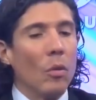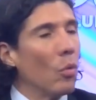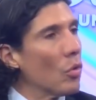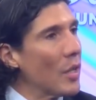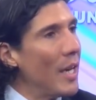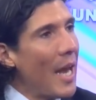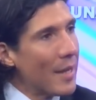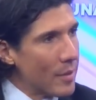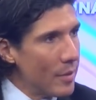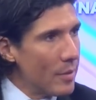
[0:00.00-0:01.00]
ahí unos
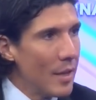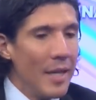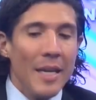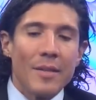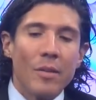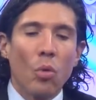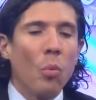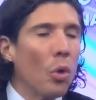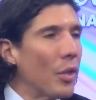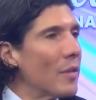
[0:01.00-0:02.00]
enlaces, si
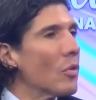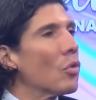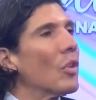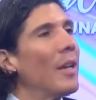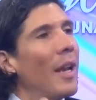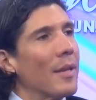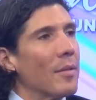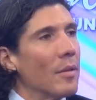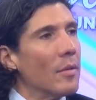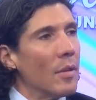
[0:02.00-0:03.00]
tú botas esos
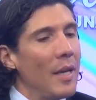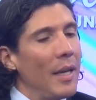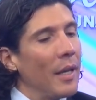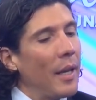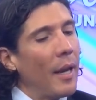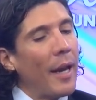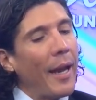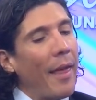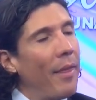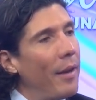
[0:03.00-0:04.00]
enlaces, ya
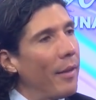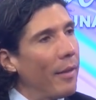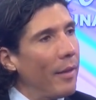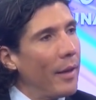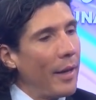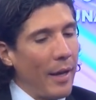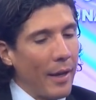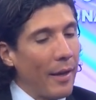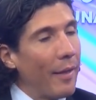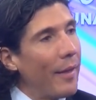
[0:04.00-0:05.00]
la cadena de
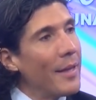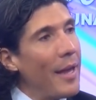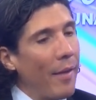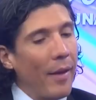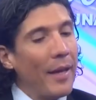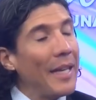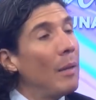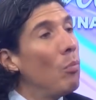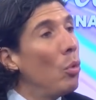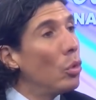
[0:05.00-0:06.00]
DNA queda dañada
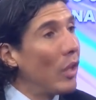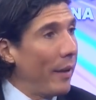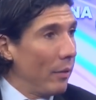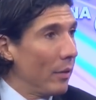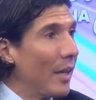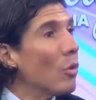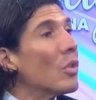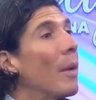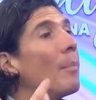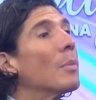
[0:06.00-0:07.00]
y muta. Ya
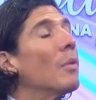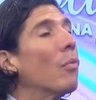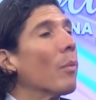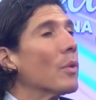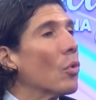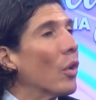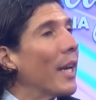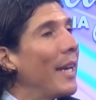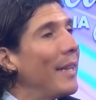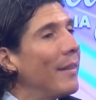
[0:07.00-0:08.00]
no es la misma información
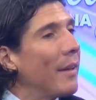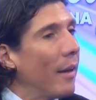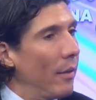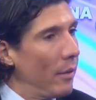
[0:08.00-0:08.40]
genética.